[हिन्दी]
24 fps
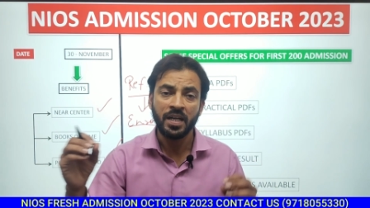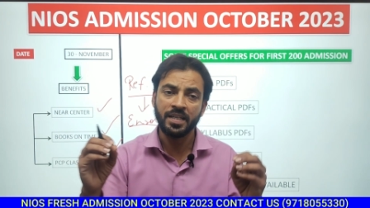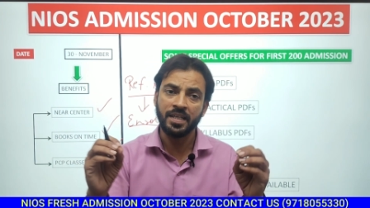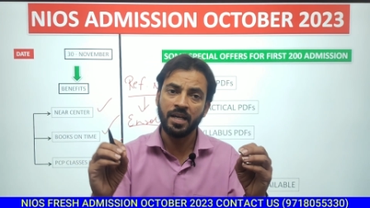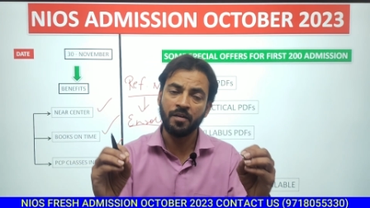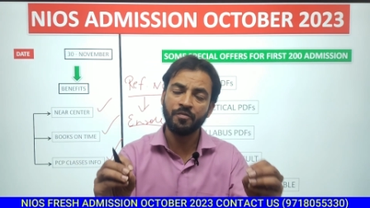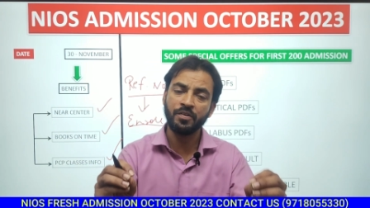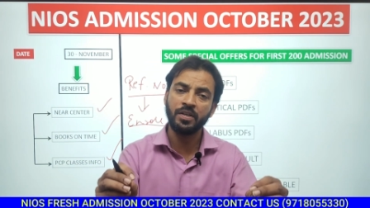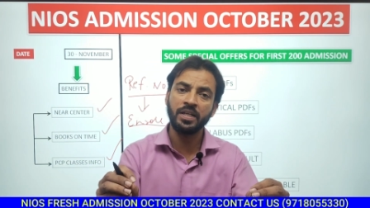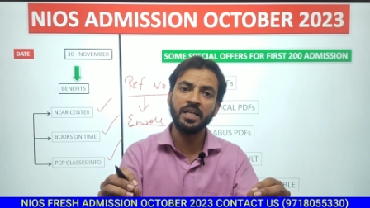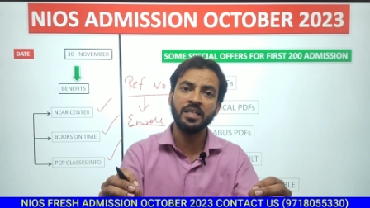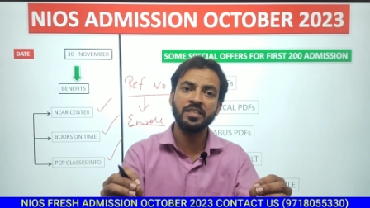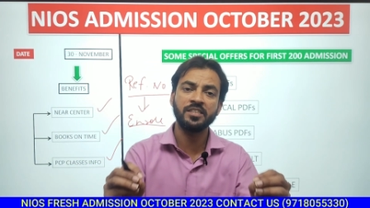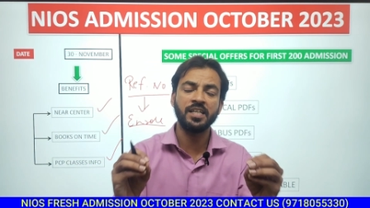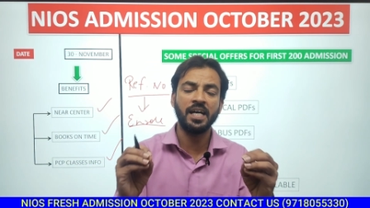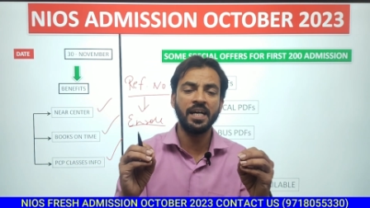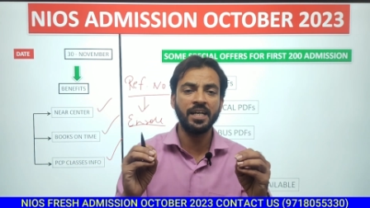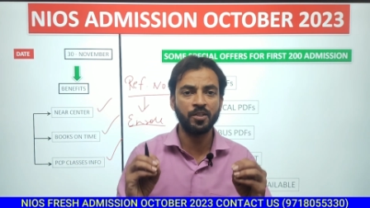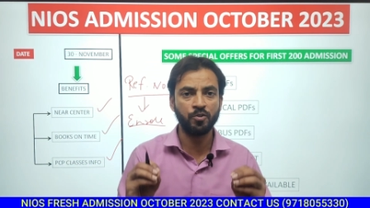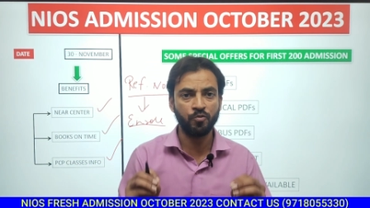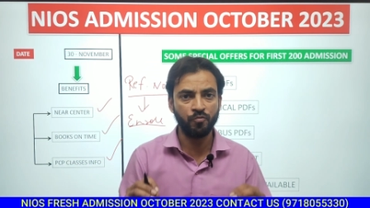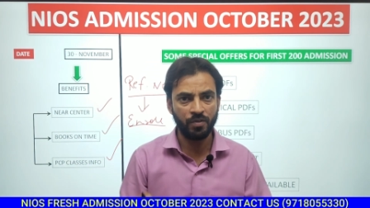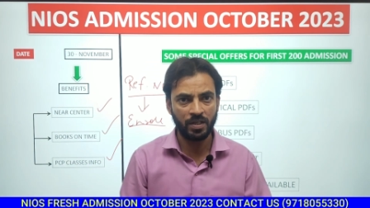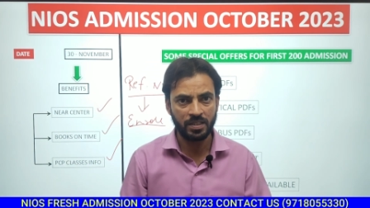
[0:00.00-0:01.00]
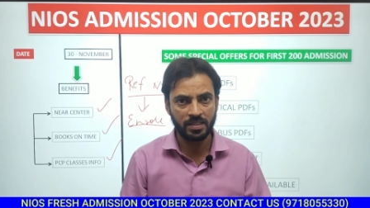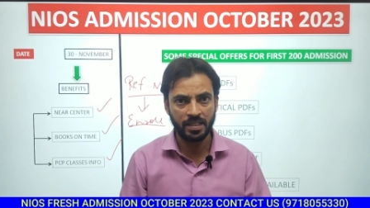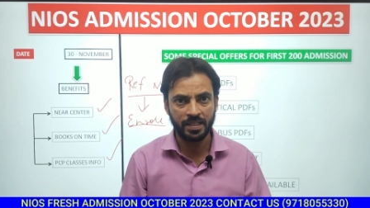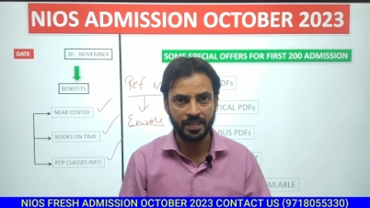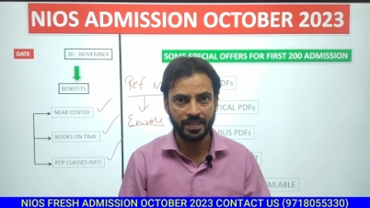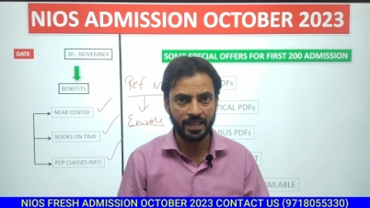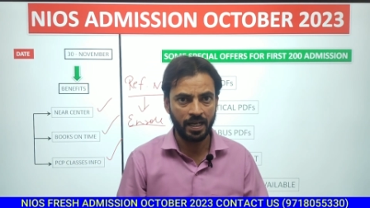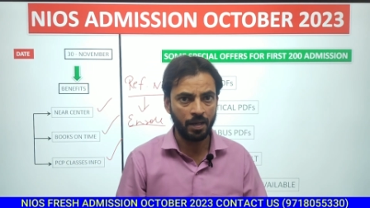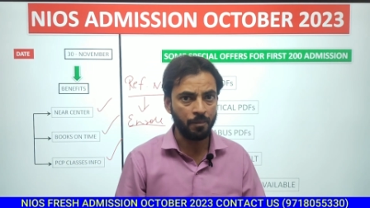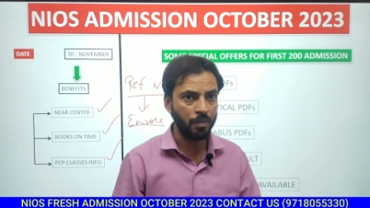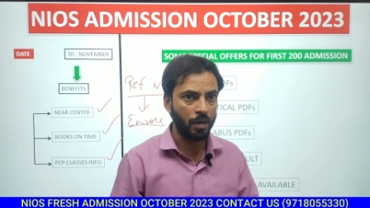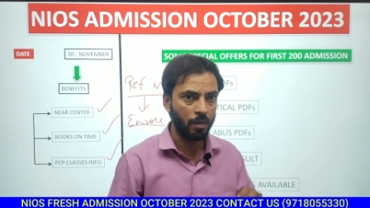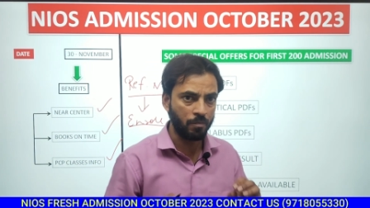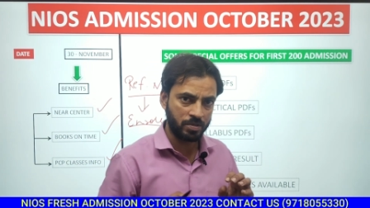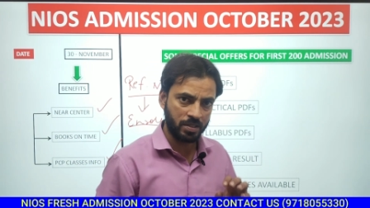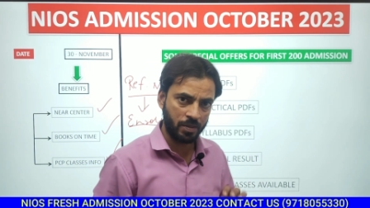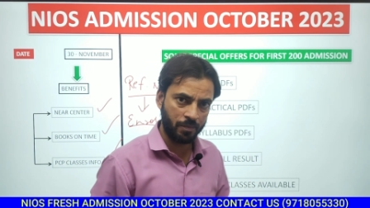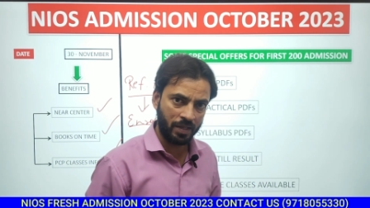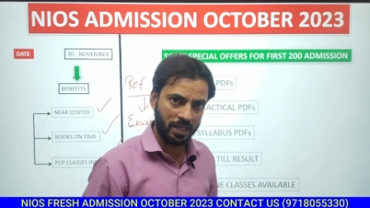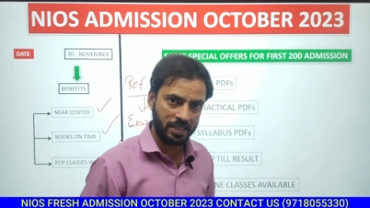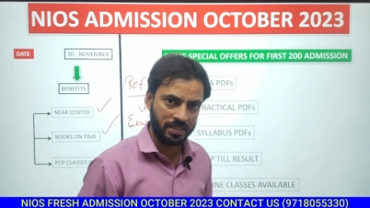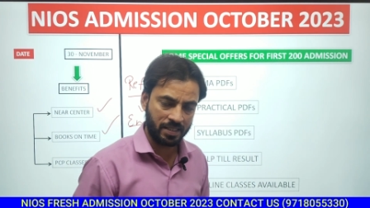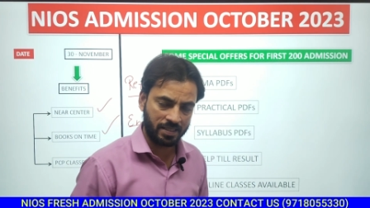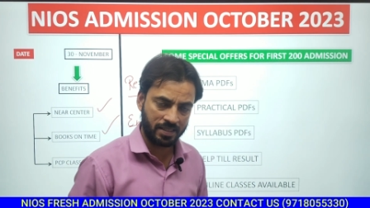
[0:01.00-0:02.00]
या फिर ये चाहे तो फैसिलिटी आप हमसे
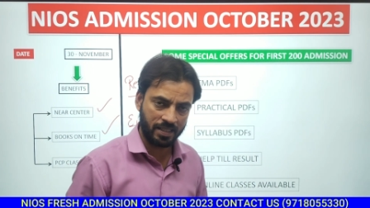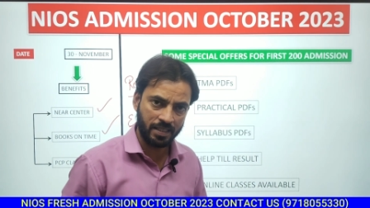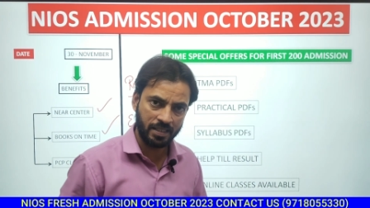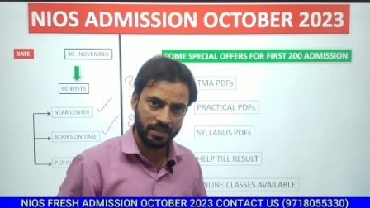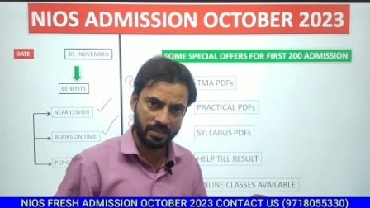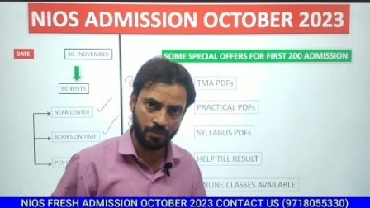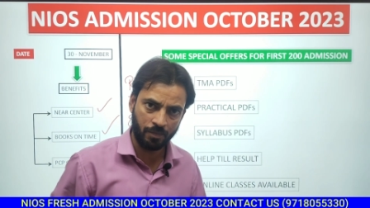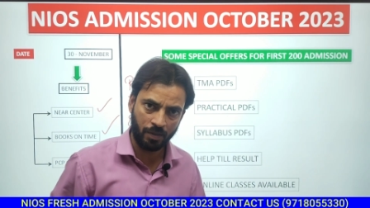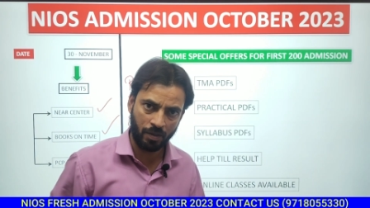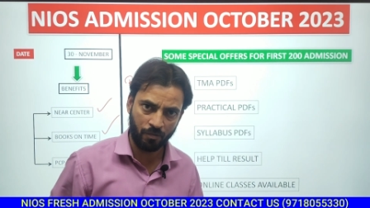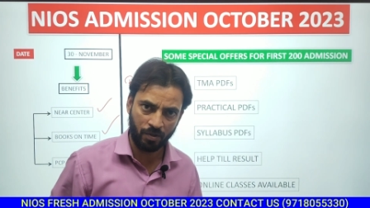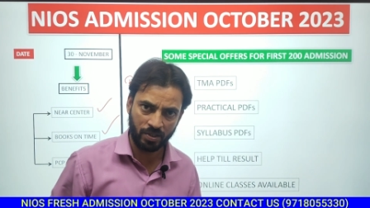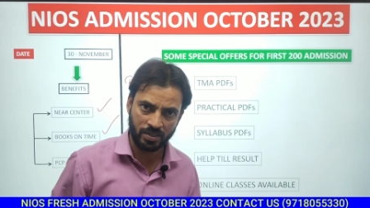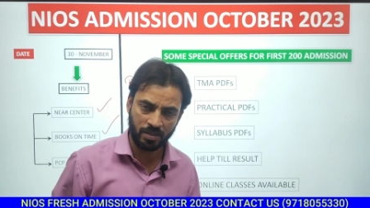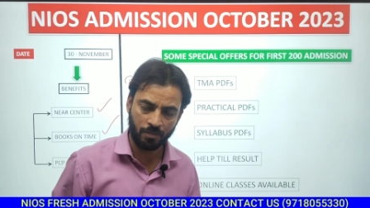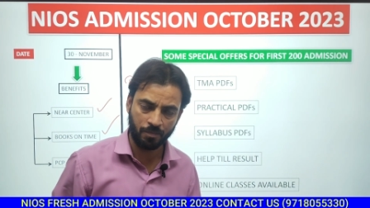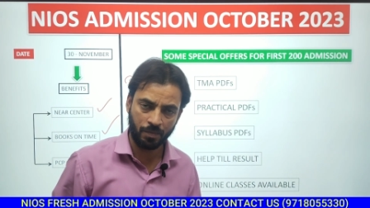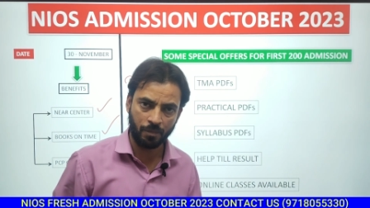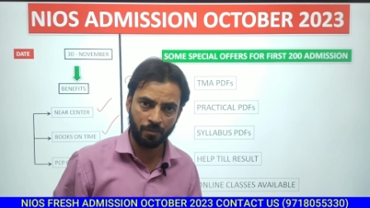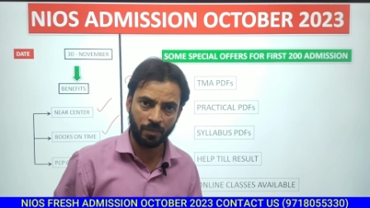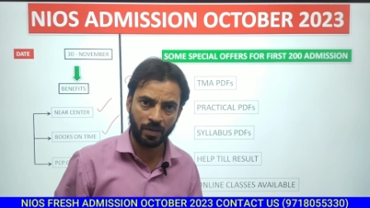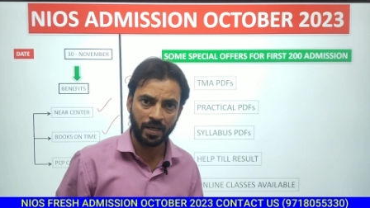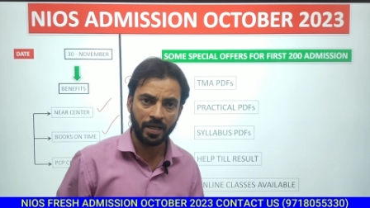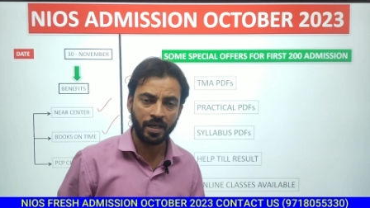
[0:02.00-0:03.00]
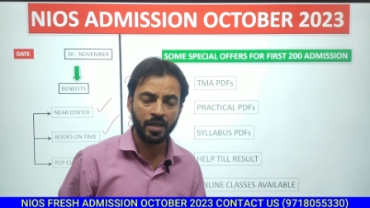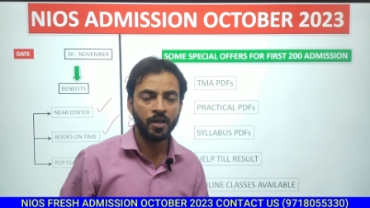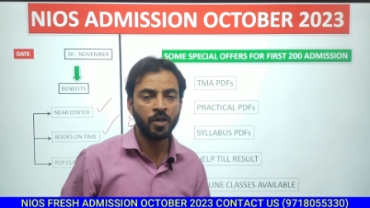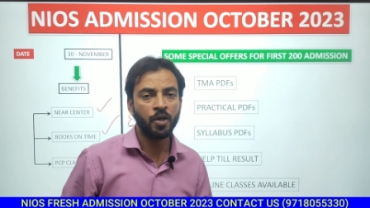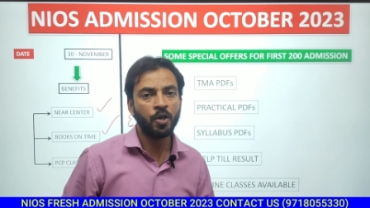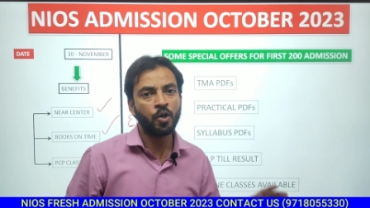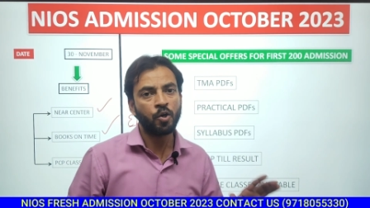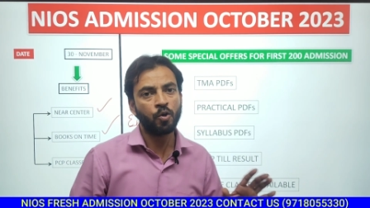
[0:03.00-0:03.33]
भी ले सकते हैं नीचे मेरा व्हाट्सअप नंबर है